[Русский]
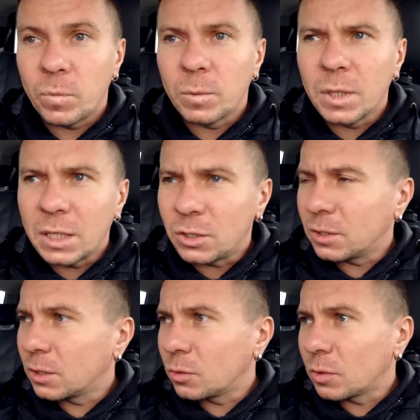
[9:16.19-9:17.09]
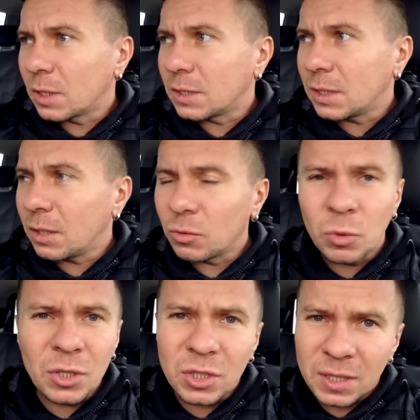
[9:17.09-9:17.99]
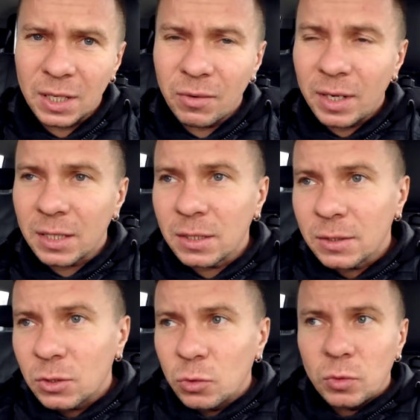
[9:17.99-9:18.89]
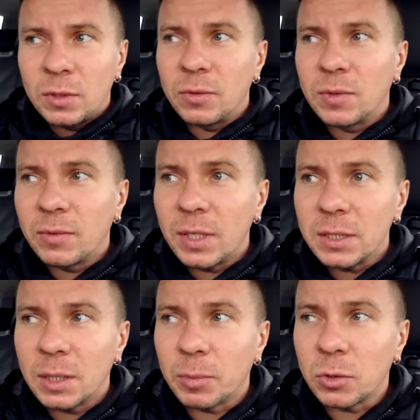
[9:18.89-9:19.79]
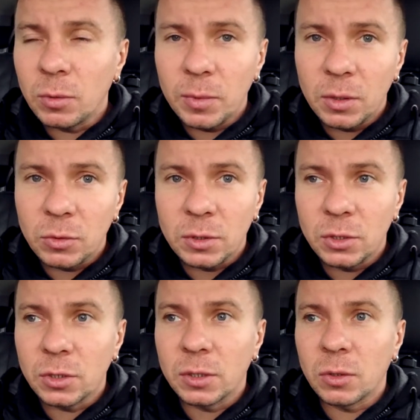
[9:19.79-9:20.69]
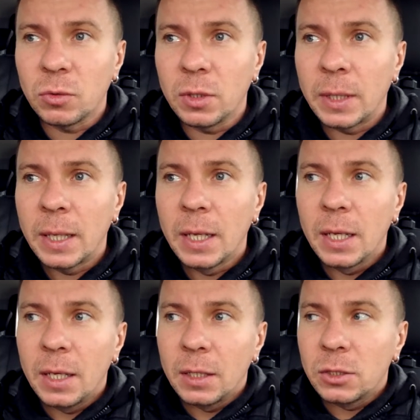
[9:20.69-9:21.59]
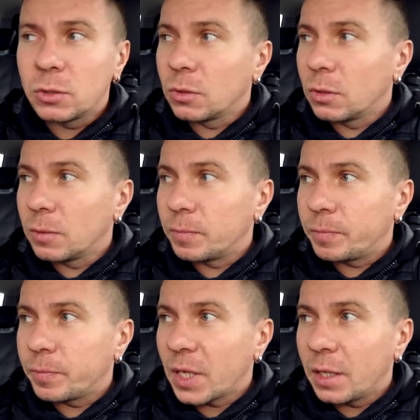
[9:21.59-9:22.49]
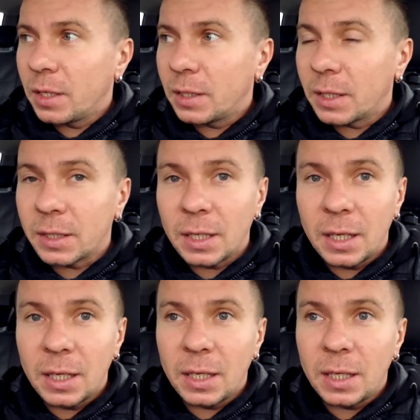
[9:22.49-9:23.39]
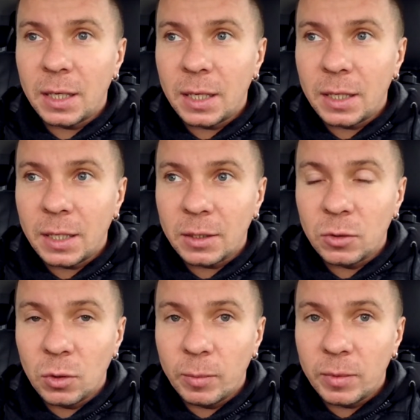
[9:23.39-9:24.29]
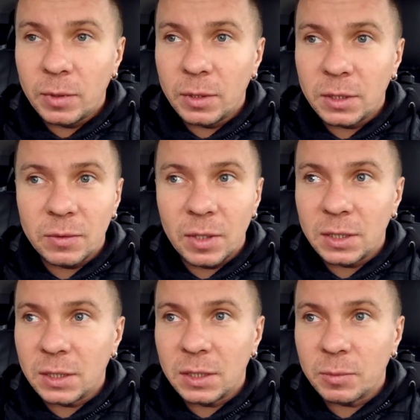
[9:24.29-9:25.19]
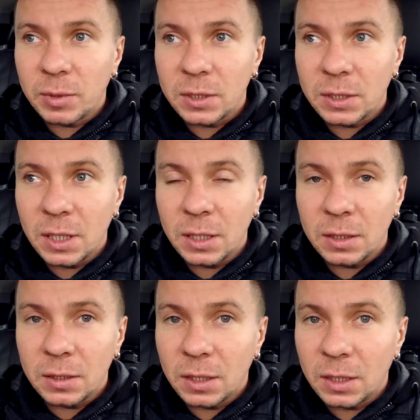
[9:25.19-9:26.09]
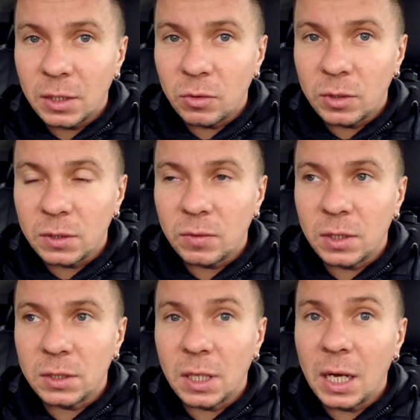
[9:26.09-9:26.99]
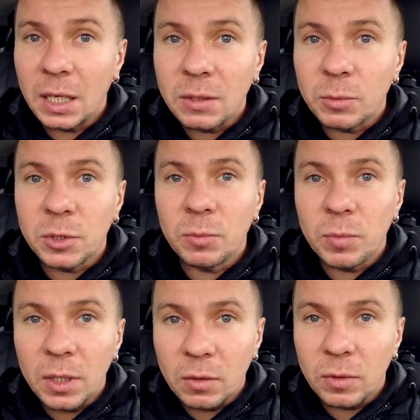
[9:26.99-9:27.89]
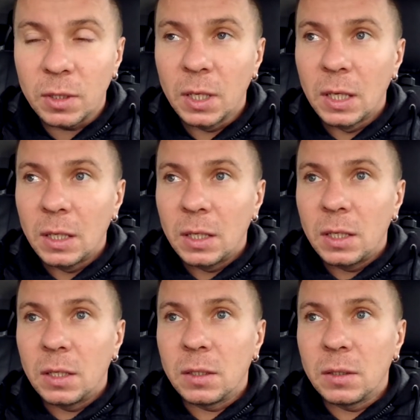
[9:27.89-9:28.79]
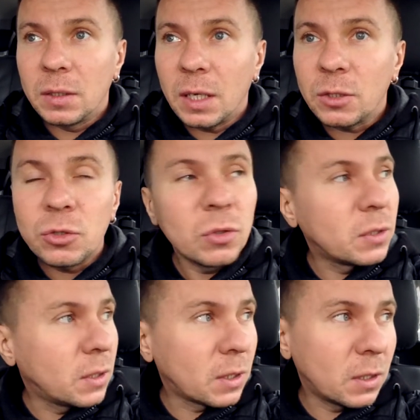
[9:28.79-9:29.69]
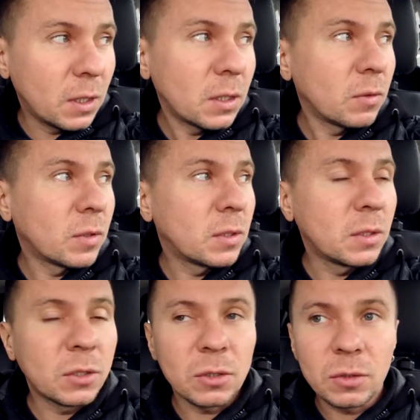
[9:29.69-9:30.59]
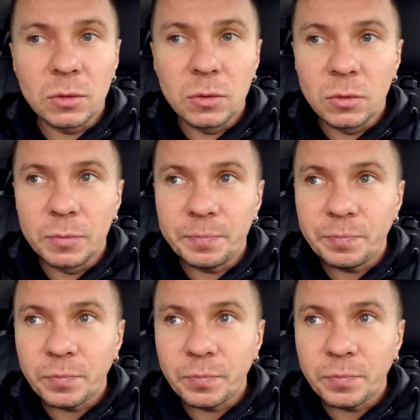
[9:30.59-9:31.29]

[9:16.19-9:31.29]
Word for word: гатчинцы что-то отставят, но я, честно говоря, суть не вдавался, а потом я услышал такое, что этот э, аэродром э, называется неспроста, так район называется, а это вообще первый. Я еще где-то до этого слышал, ну... Но